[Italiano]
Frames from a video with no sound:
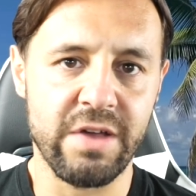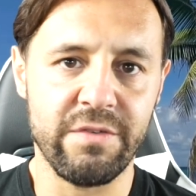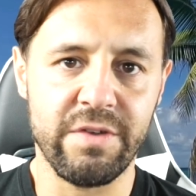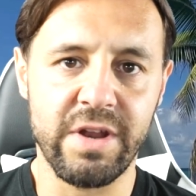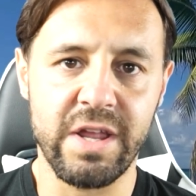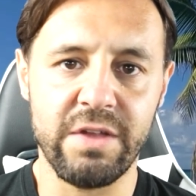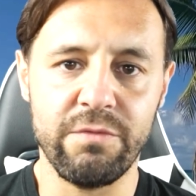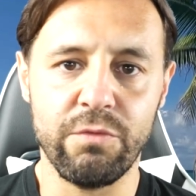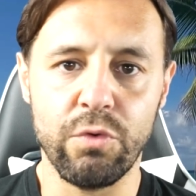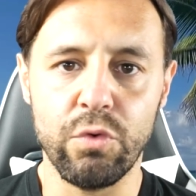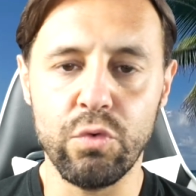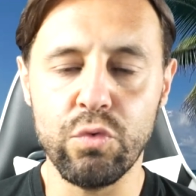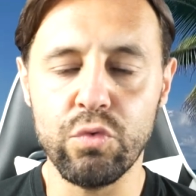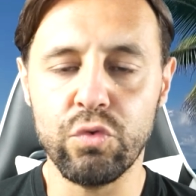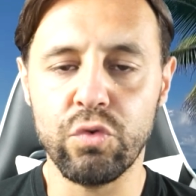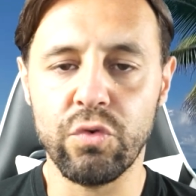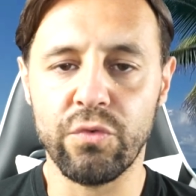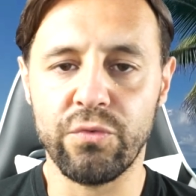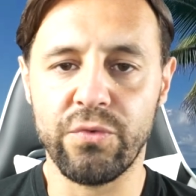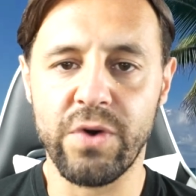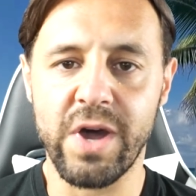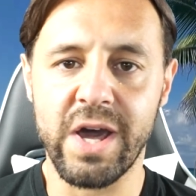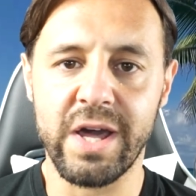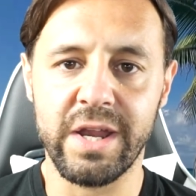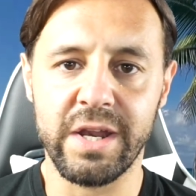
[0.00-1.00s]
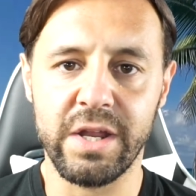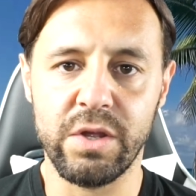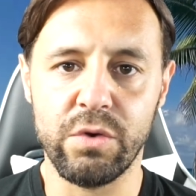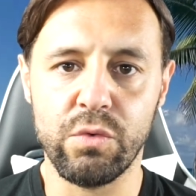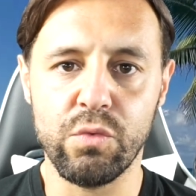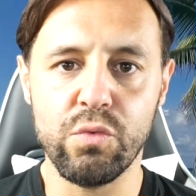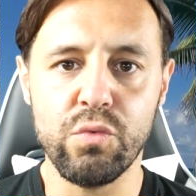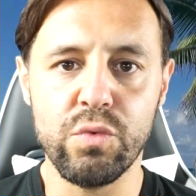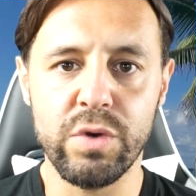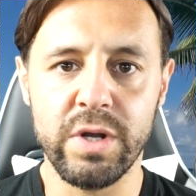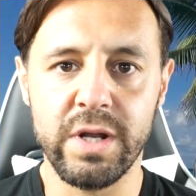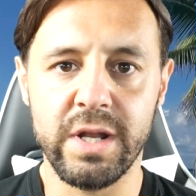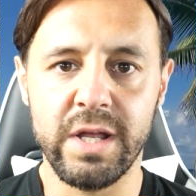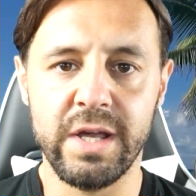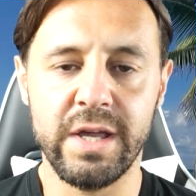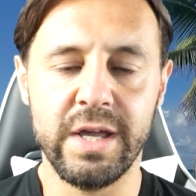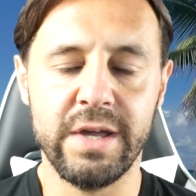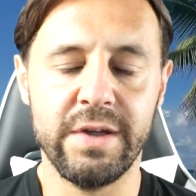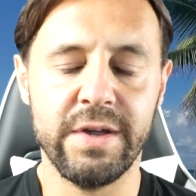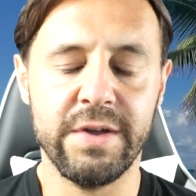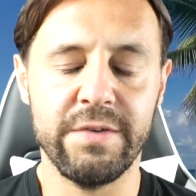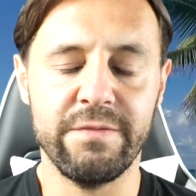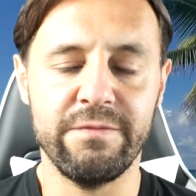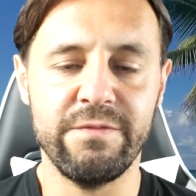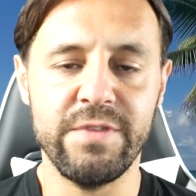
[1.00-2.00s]
avrei voluto fare
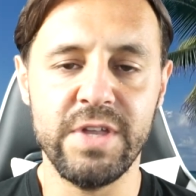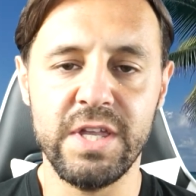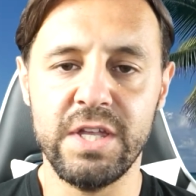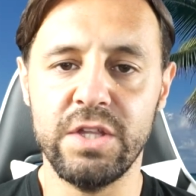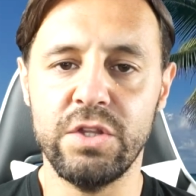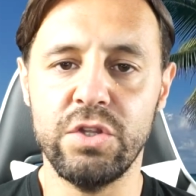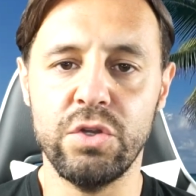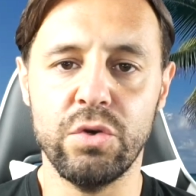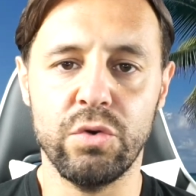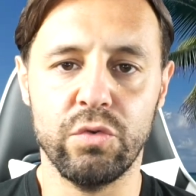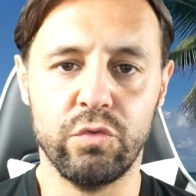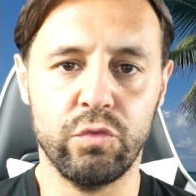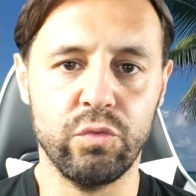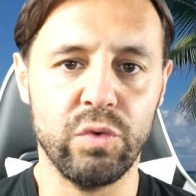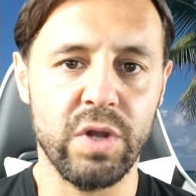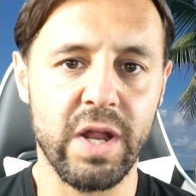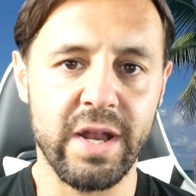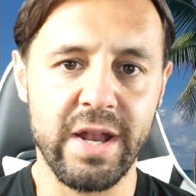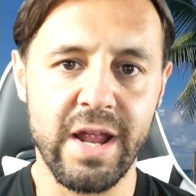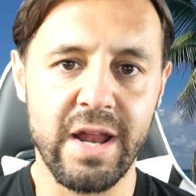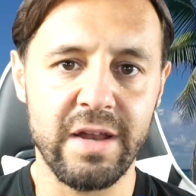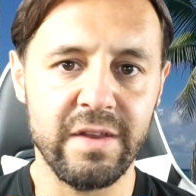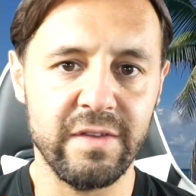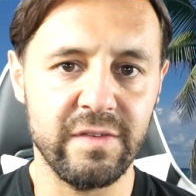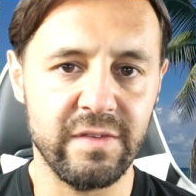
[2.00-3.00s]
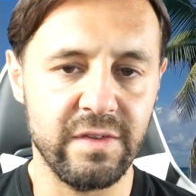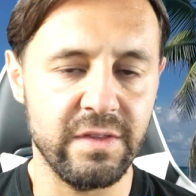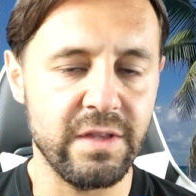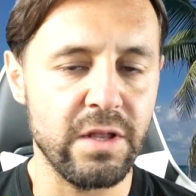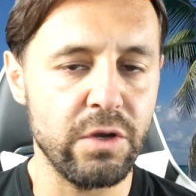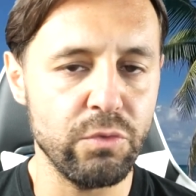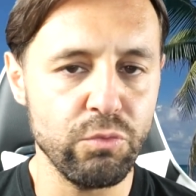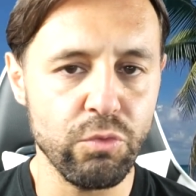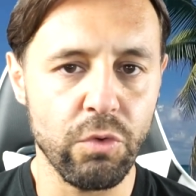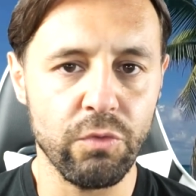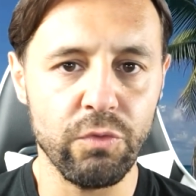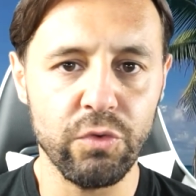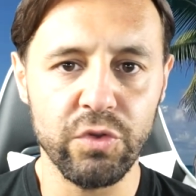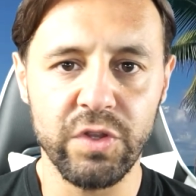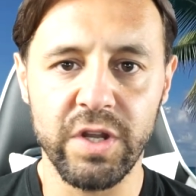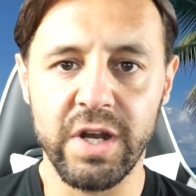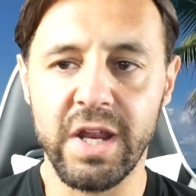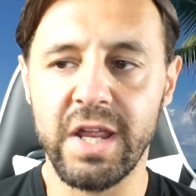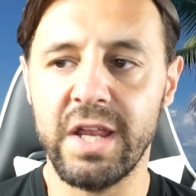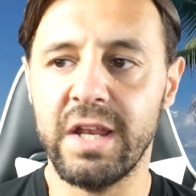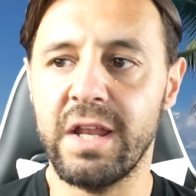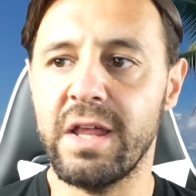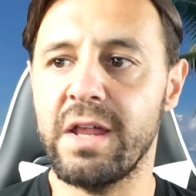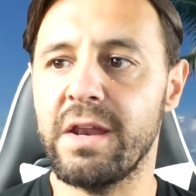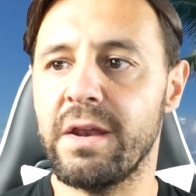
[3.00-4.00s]
un video sull'analisi del nuovo
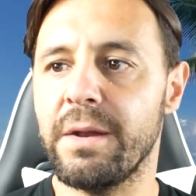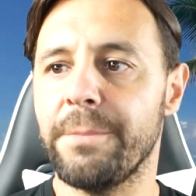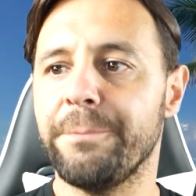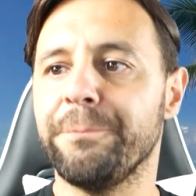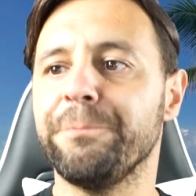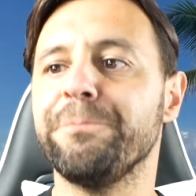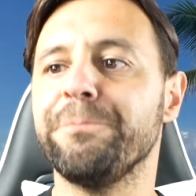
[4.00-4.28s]
trailer,